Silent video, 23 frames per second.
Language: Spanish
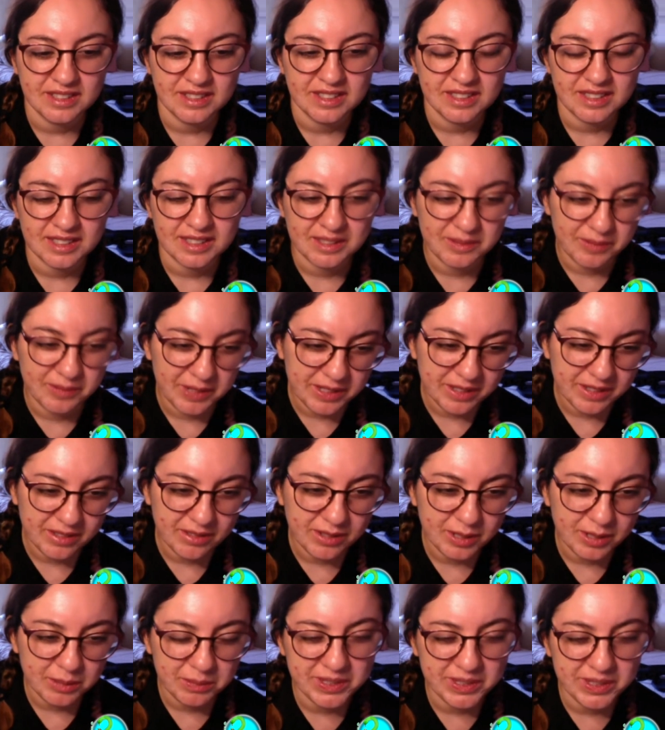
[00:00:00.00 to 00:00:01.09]
que bueno,
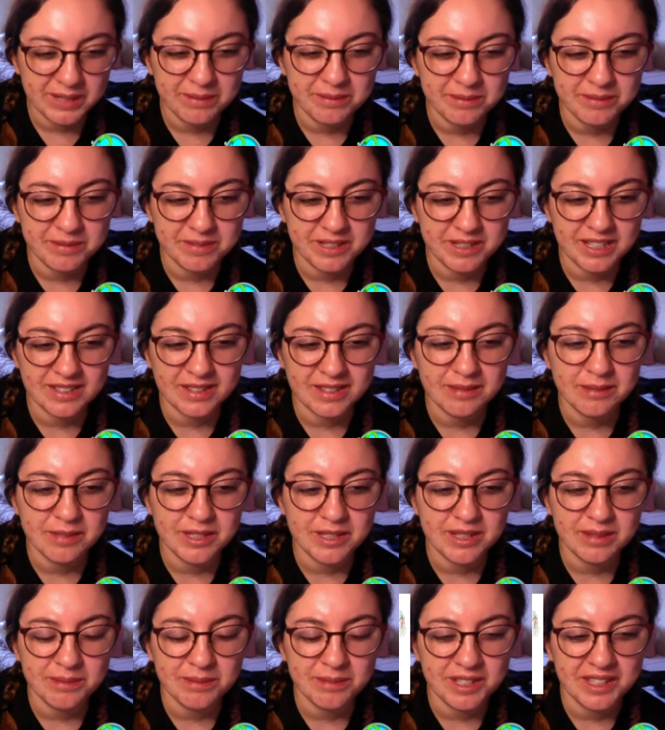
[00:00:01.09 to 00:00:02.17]
dibujo pura, casi
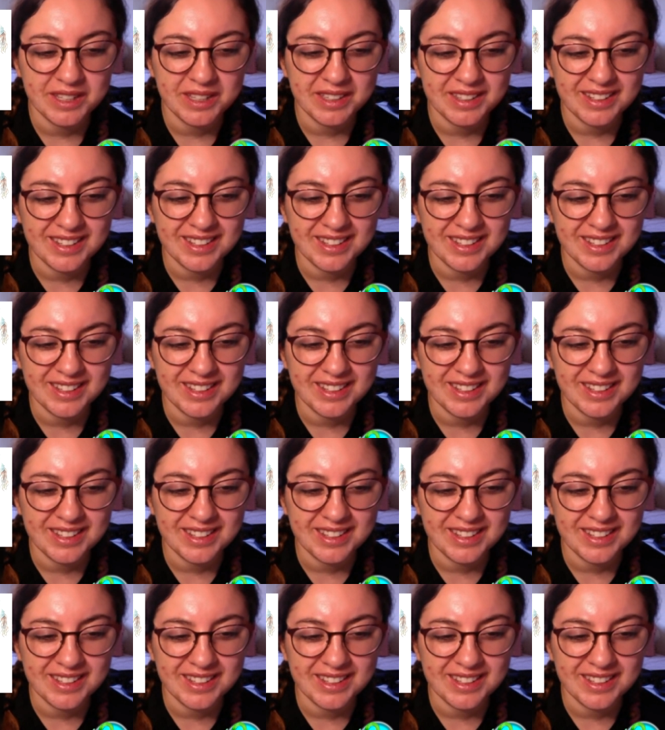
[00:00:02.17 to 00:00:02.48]
puras mujeres.